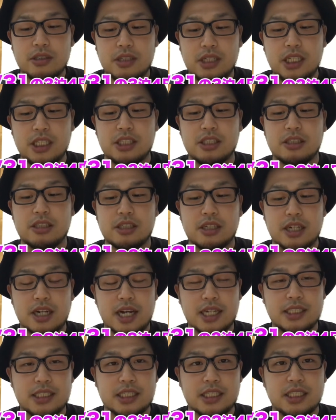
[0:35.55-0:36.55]

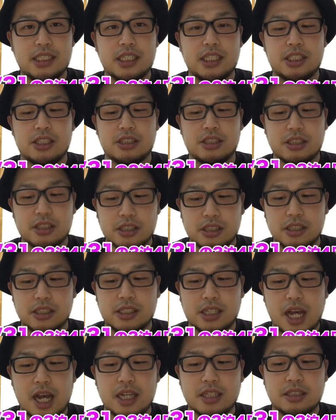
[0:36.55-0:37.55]

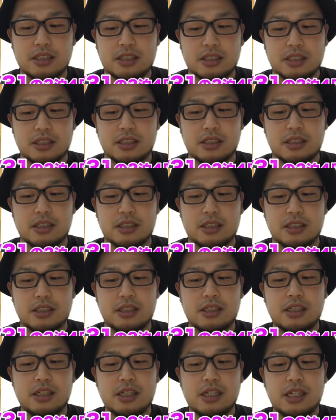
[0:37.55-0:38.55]

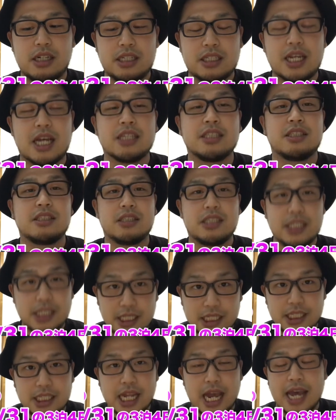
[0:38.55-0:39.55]

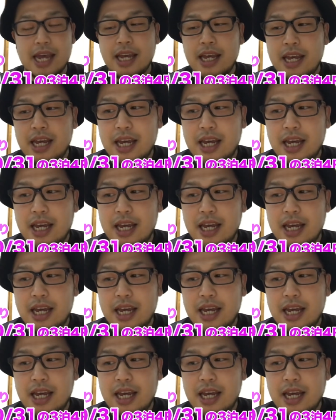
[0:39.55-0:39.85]
28293031で、